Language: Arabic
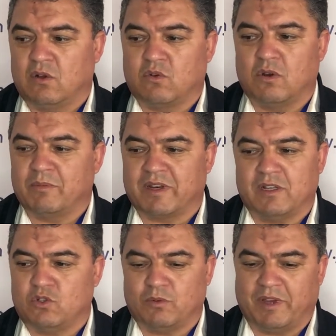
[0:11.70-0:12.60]
كل مرة
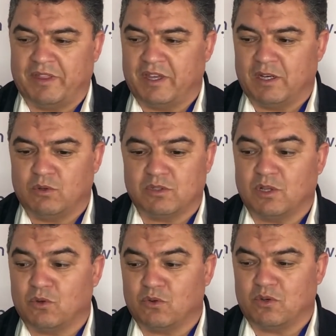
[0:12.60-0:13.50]
تجوا بحذانا
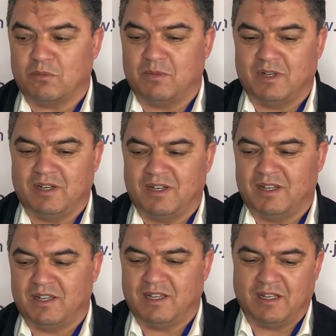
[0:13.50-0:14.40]
وتنورونا
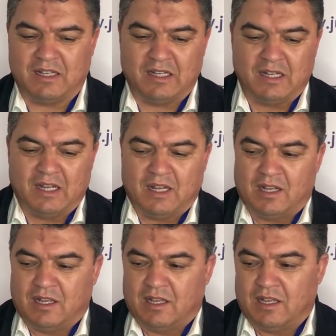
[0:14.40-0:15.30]

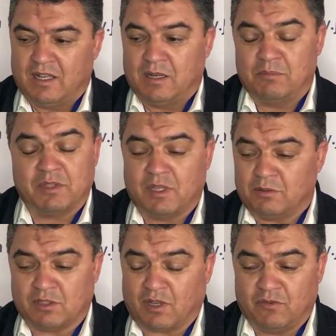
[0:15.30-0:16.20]
بال
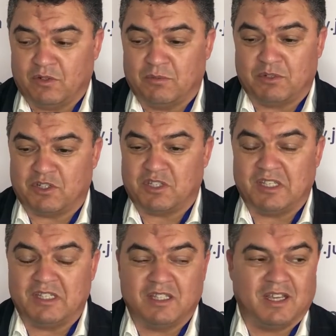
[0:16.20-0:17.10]
تتحفونا
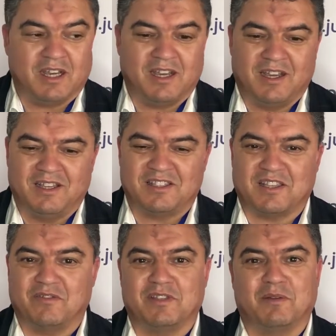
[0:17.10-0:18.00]
بجديد
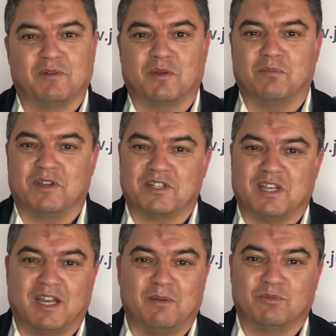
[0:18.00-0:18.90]
استفدنا منكم برشا
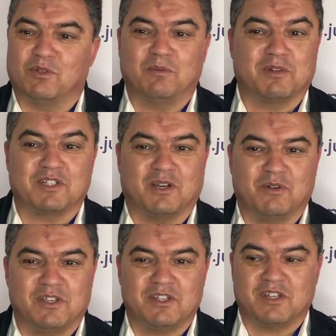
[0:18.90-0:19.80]
علمتونا برشا
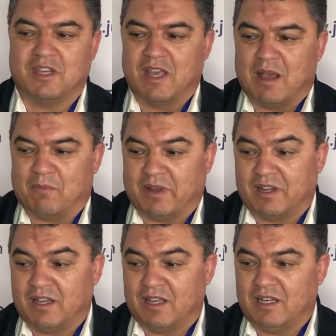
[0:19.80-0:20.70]
حوايج
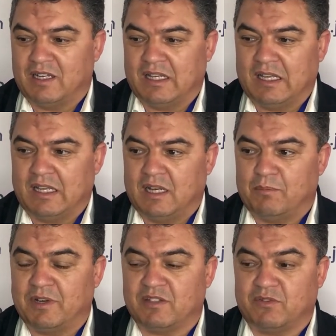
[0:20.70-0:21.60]
معناها
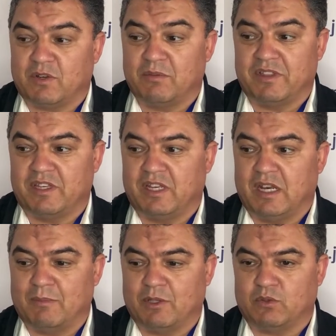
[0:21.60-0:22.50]
البلاتفورم هذه اللي
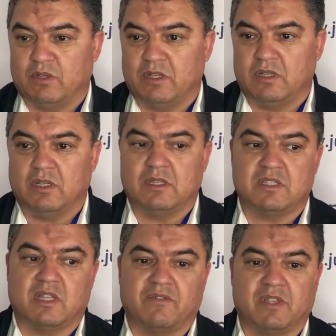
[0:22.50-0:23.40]
عملتوا هنا
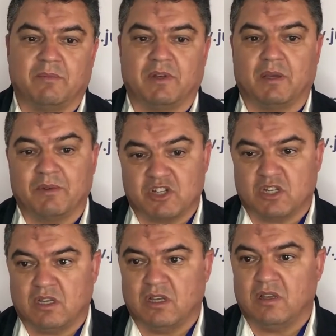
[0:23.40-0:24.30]
استفدنا منها
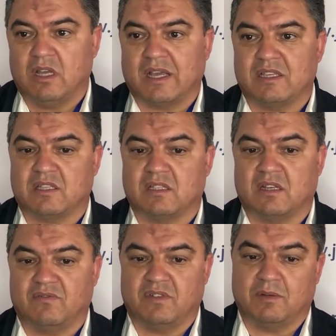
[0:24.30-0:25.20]
برشا
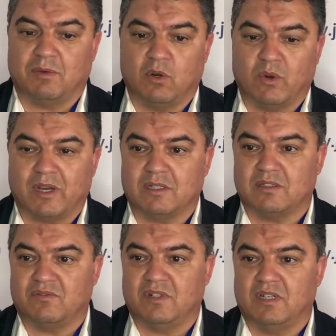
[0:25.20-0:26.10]
خاصة في ربح الوقت
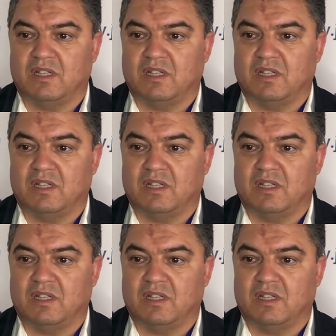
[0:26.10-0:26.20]
في